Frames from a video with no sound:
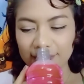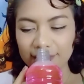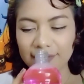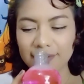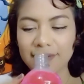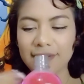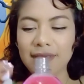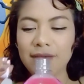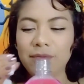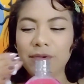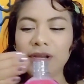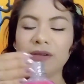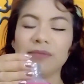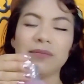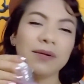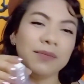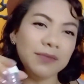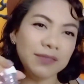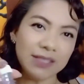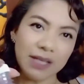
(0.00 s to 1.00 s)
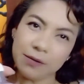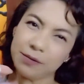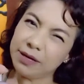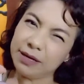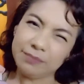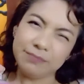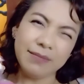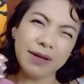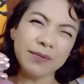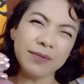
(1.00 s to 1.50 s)
Y bueno, vamos a ver,
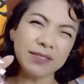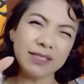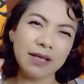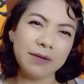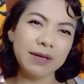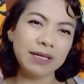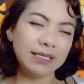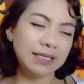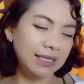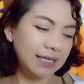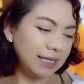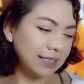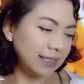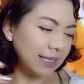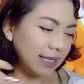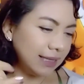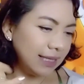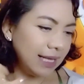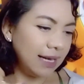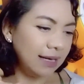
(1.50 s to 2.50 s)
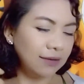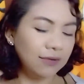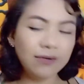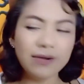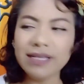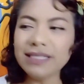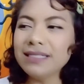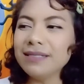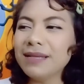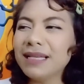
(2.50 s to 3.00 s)
vamos a ver chicas, qué tal, ¿no?
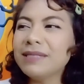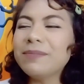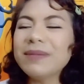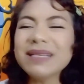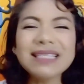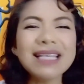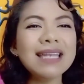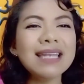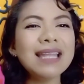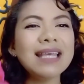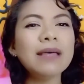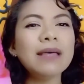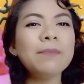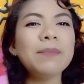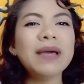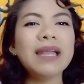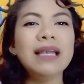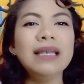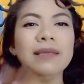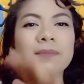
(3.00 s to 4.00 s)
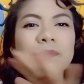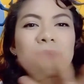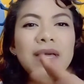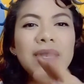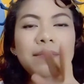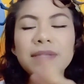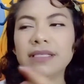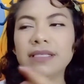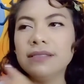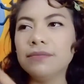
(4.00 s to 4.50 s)
Es, más que nada para limpiar
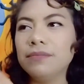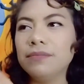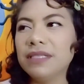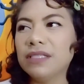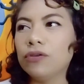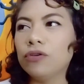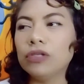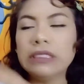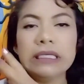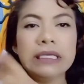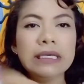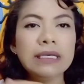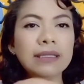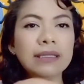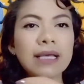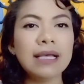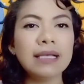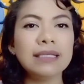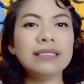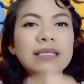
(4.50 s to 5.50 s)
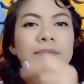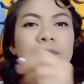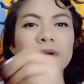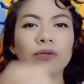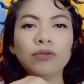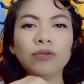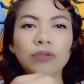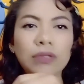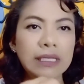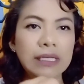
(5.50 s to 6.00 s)
mis, mis cositas, siempre
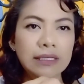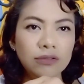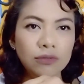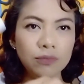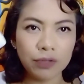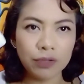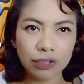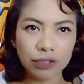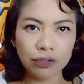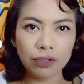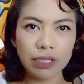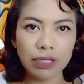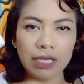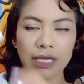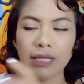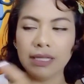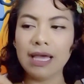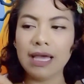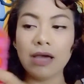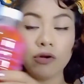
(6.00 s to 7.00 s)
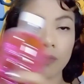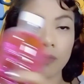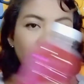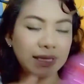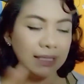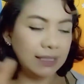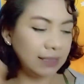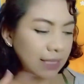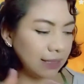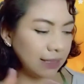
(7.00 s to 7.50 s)
utilizo un poquito de, de
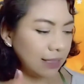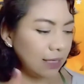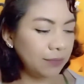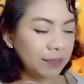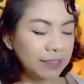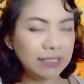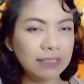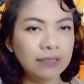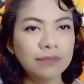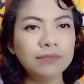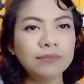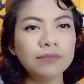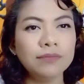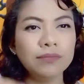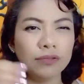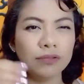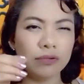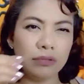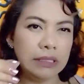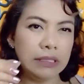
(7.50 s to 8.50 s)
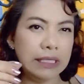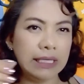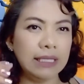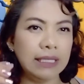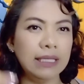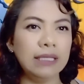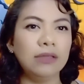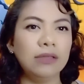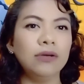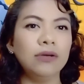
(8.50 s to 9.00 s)
aromatizante, algo así, un
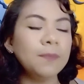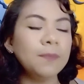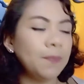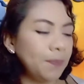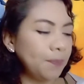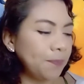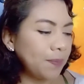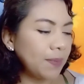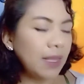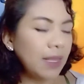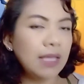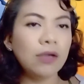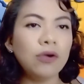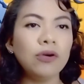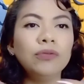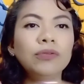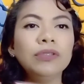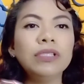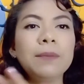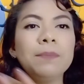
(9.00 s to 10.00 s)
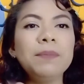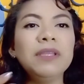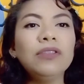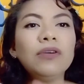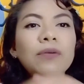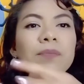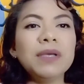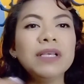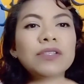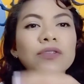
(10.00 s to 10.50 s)
liquidito y con un trapito
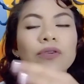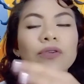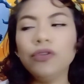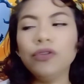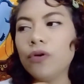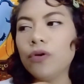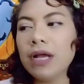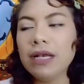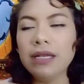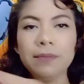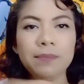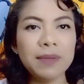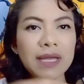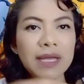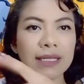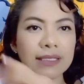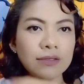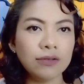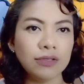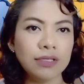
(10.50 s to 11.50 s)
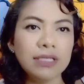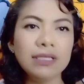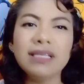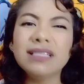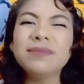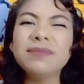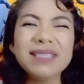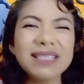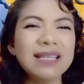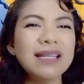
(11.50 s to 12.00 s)
empiezo yo a limpiar las cositas.
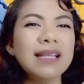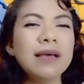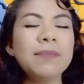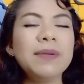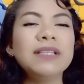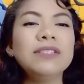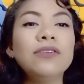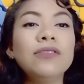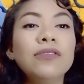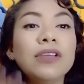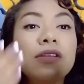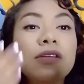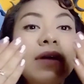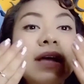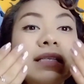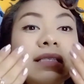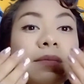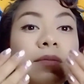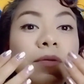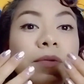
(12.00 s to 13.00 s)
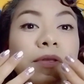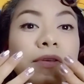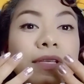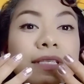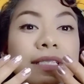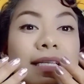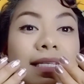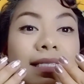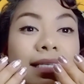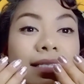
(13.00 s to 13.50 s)
Más que nada, para eso lo quiero... Ah, se me olvidó
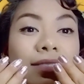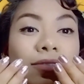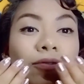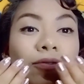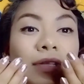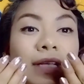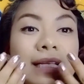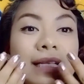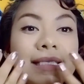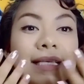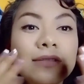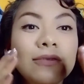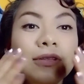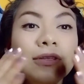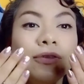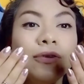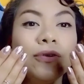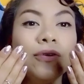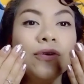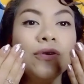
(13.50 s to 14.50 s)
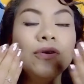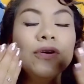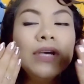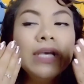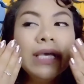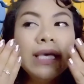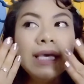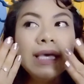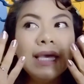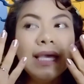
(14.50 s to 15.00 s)
decirles que estoy utilizando el tono
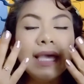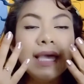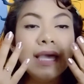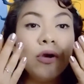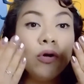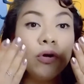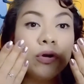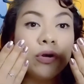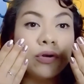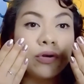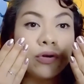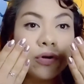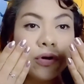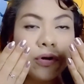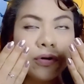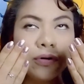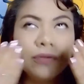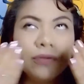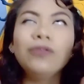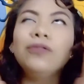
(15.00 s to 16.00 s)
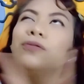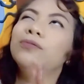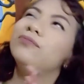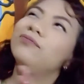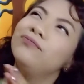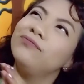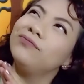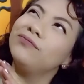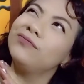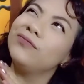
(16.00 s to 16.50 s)
eh, oro,
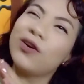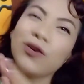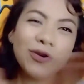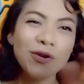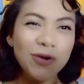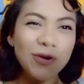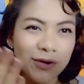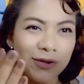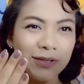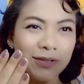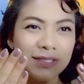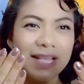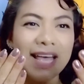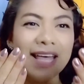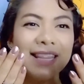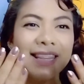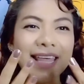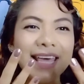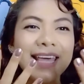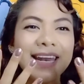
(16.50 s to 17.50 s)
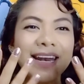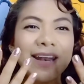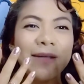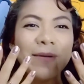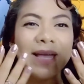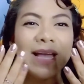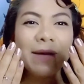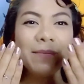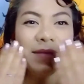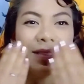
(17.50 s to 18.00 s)
oro rosa de
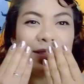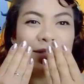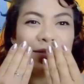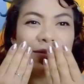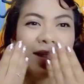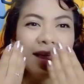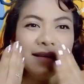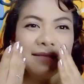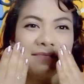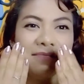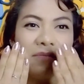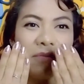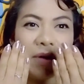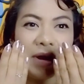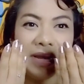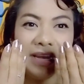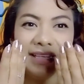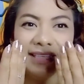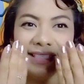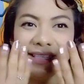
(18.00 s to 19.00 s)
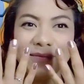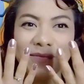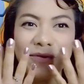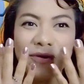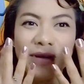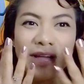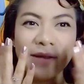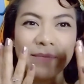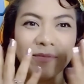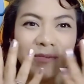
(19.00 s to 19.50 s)
Rebeca Mendiola. Buenísimo,
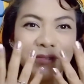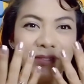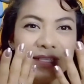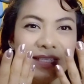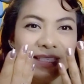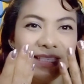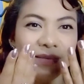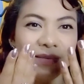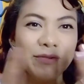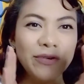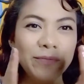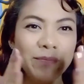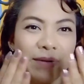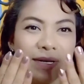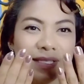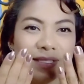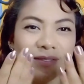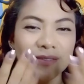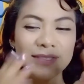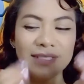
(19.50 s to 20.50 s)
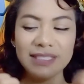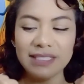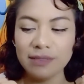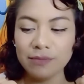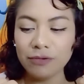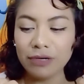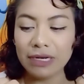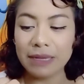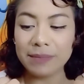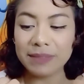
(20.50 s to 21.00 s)
hermosísimo, preciosísimo.
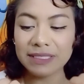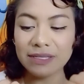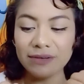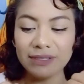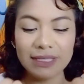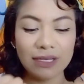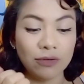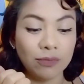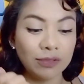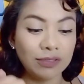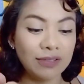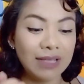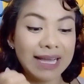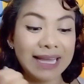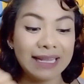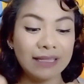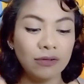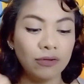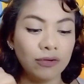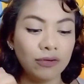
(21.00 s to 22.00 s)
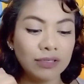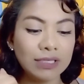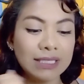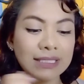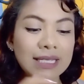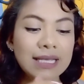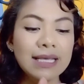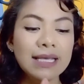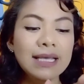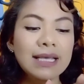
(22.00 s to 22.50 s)
Nada más que ahorita como estoy agarrando cosas,
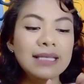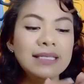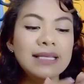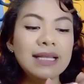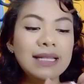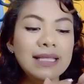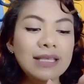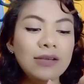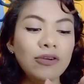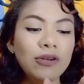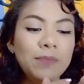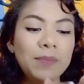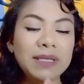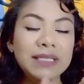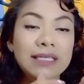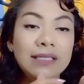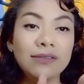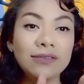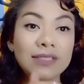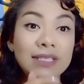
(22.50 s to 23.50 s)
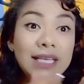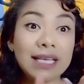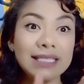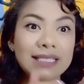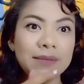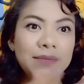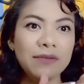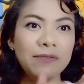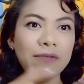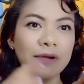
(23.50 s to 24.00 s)
ya le digo el pesito si ya se
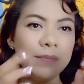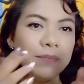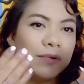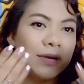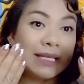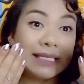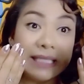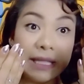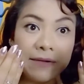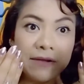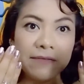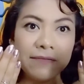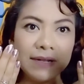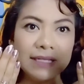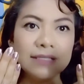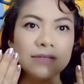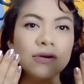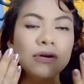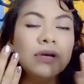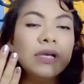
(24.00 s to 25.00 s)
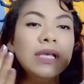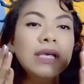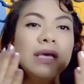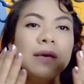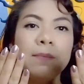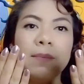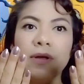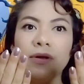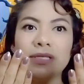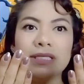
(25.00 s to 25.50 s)
me fue porque estaba fresco.
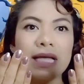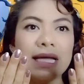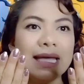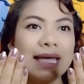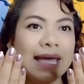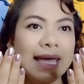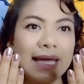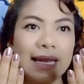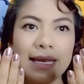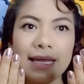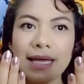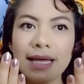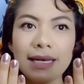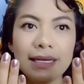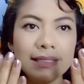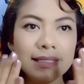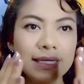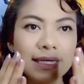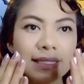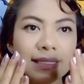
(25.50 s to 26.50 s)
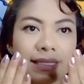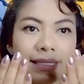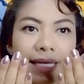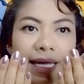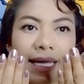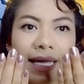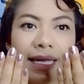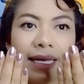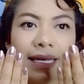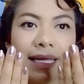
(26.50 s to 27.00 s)
Pero está genial, eh, chicas, está
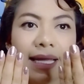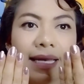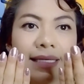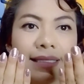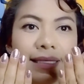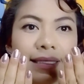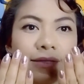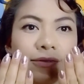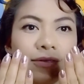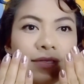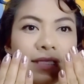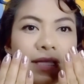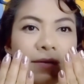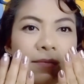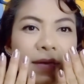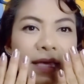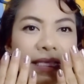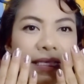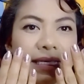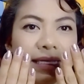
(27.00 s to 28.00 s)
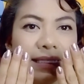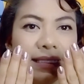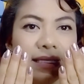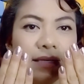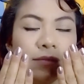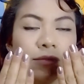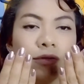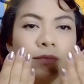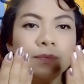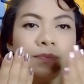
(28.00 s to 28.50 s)
genial. Este tono está
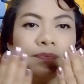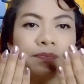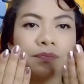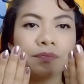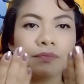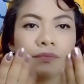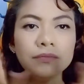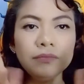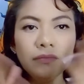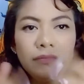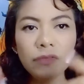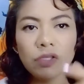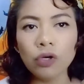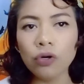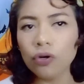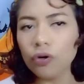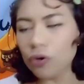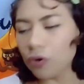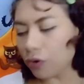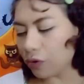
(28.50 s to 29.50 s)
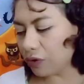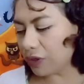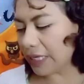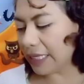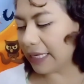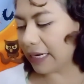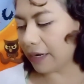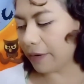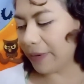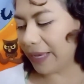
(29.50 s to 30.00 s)
bellísimo. Oro rosa de
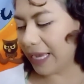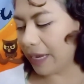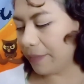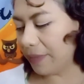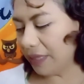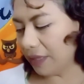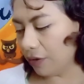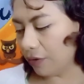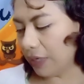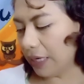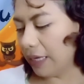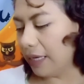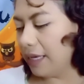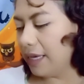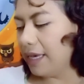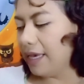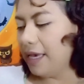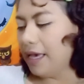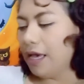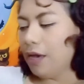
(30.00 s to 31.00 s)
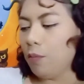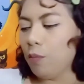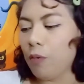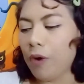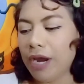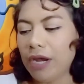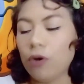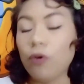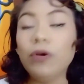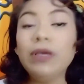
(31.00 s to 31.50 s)
Rebeca Mendiola.
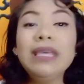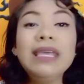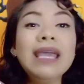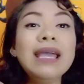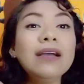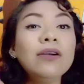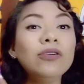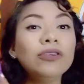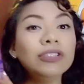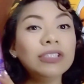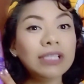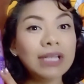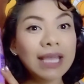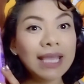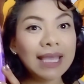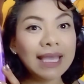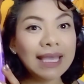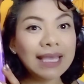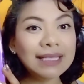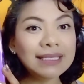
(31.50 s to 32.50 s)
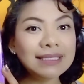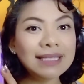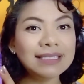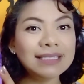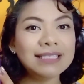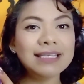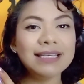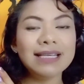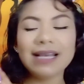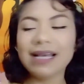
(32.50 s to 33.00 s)
Bueno, y encontré este,
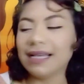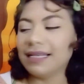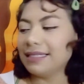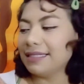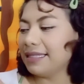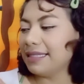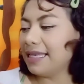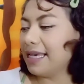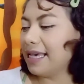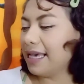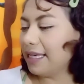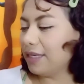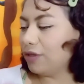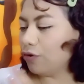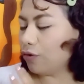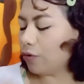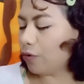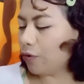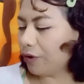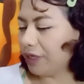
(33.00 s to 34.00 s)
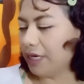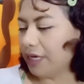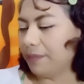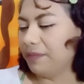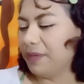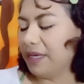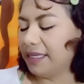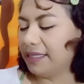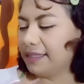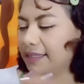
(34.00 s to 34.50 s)
chicas. Dije yo, oye,
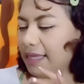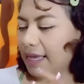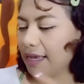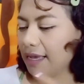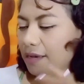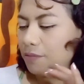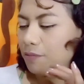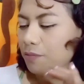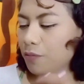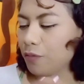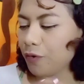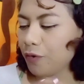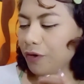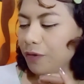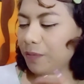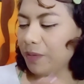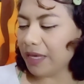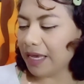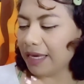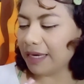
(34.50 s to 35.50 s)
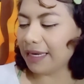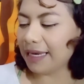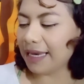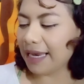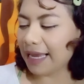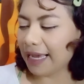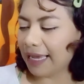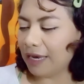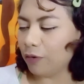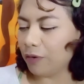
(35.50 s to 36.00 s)
está muy bien la
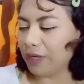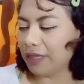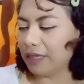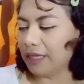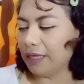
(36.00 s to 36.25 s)
Hello Kitty.